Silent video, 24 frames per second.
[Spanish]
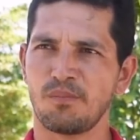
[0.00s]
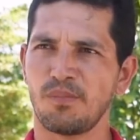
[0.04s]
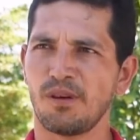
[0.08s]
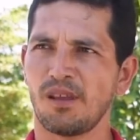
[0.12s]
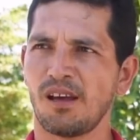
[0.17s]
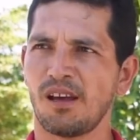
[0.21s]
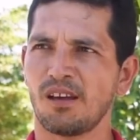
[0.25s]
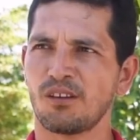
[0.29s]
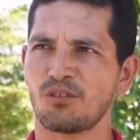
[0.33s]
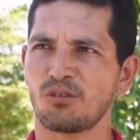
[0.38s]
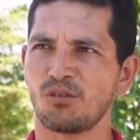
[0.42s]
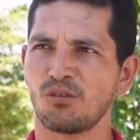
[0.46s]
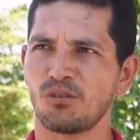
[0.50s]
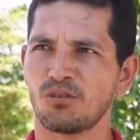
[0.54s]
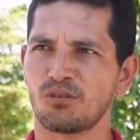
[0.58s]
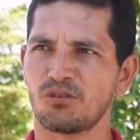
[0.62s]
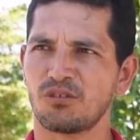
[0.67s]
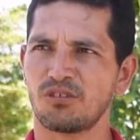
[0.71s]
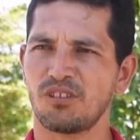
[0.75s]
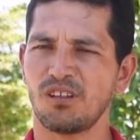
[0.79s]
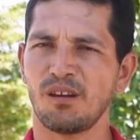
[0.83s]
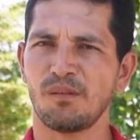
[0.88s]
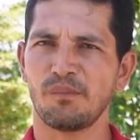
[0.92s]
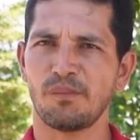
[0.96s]
pedazo
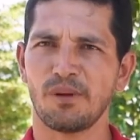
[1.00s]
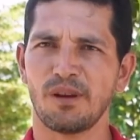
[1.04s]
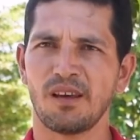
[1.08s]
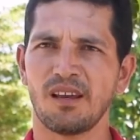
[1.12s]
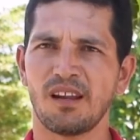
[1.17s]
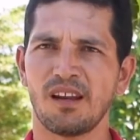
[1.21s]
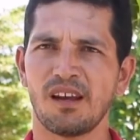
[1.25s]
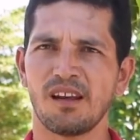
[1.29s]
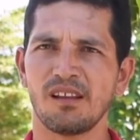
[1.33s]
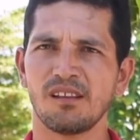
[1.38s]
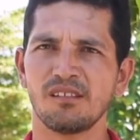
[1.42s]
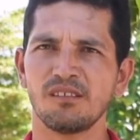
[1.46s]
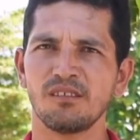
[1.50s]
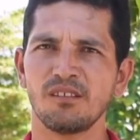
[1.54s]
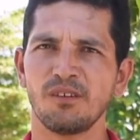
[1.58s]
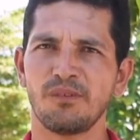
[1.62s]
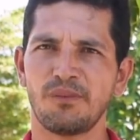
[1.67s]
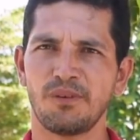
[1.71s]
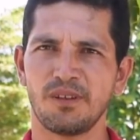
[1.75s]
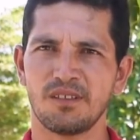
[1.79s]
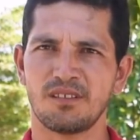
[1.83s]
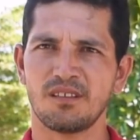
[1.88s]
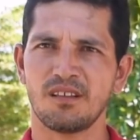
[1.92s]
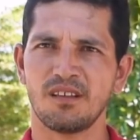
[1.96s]
siempre eran
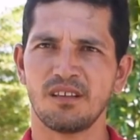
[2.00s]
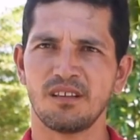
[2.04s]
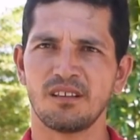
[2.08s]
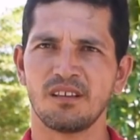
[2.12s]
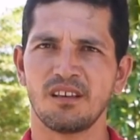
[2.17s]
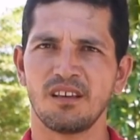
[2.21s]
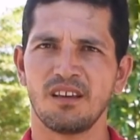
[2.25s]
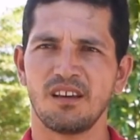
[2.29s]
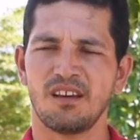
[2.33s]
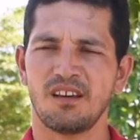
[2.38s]
difíciles,